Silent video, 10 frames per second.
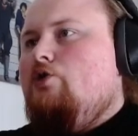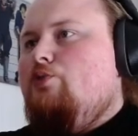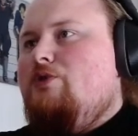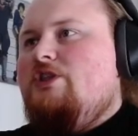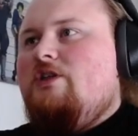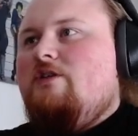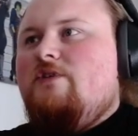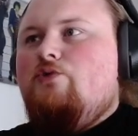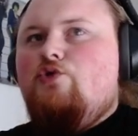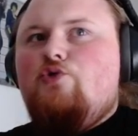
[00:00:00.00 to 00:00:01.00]
depuis déjà le
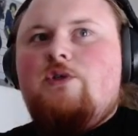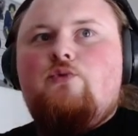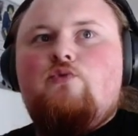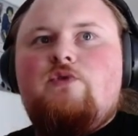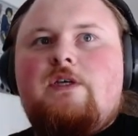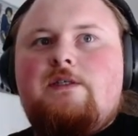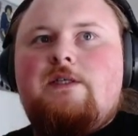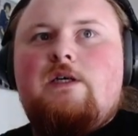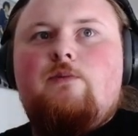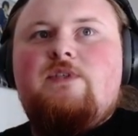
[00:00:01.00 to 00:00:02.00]
22 juin, donc ça,
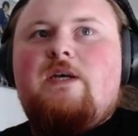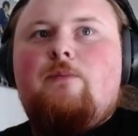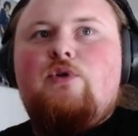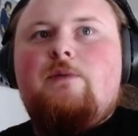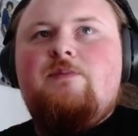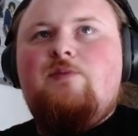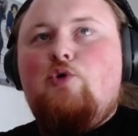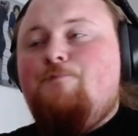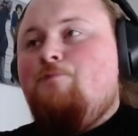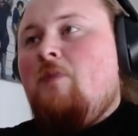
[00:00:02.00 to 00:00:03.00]
commence à remonter un petit
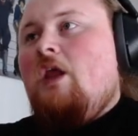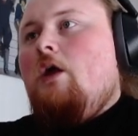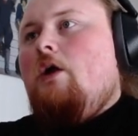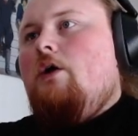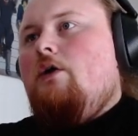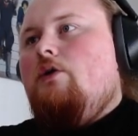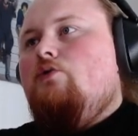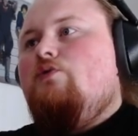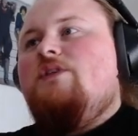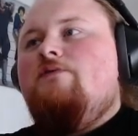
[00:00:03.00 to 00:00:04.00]
peu.
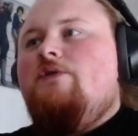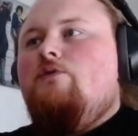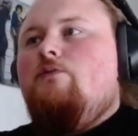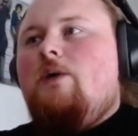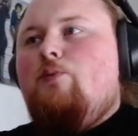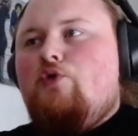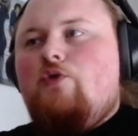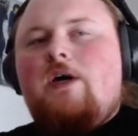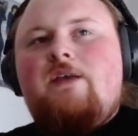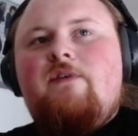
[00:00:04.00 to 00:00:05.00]
donc cette vidéo met un peu de
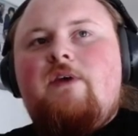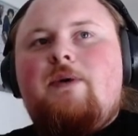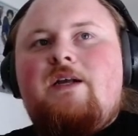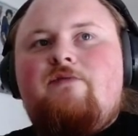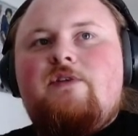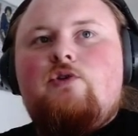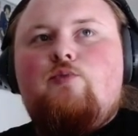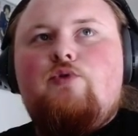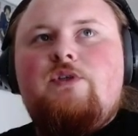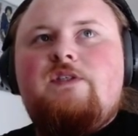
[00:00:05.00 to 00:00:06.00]
temps arrivé après la fin de
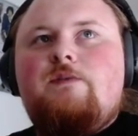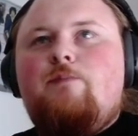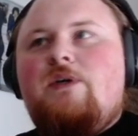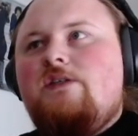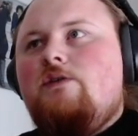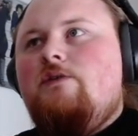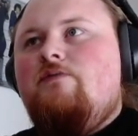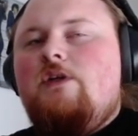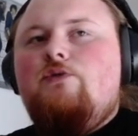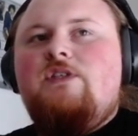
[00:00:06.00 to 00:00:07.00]
Temporis, parce
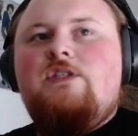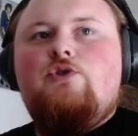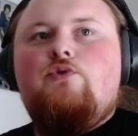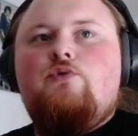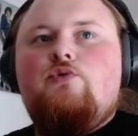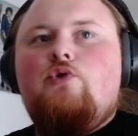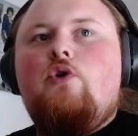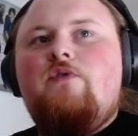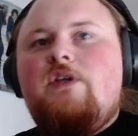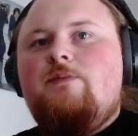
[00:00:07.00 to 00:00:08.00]
qu'il fallait aussi que je,
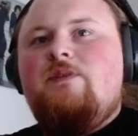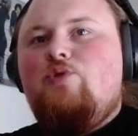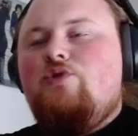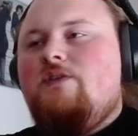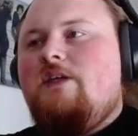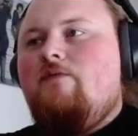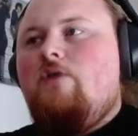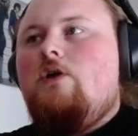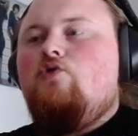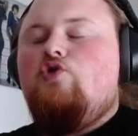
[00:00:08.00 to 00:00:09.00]
revienne un petit peu sur le
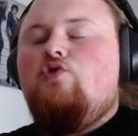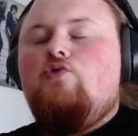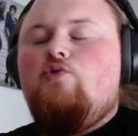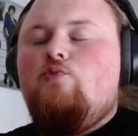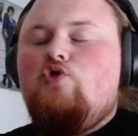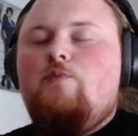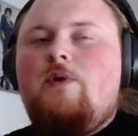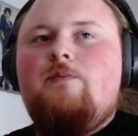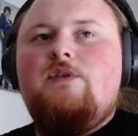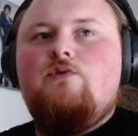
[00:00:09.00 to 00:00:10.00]
serveur, alors je, je me suis
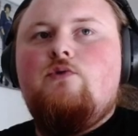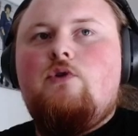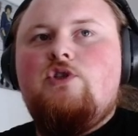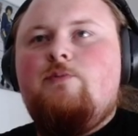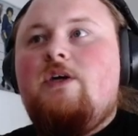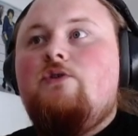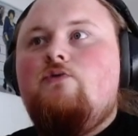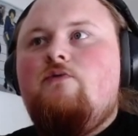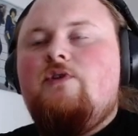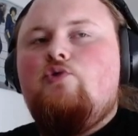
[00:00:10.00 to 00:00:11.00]
pas, bien sûr, j'ai pas
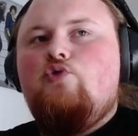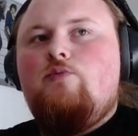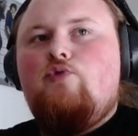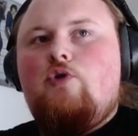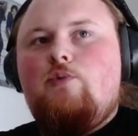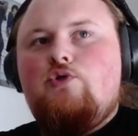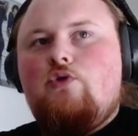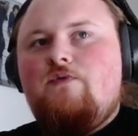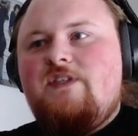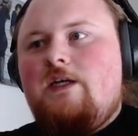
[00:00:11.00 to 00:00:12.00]
attendu le 22 juin pour reprendre
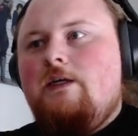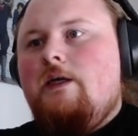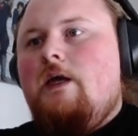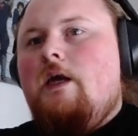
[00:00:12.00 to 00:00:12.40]
sur officiel,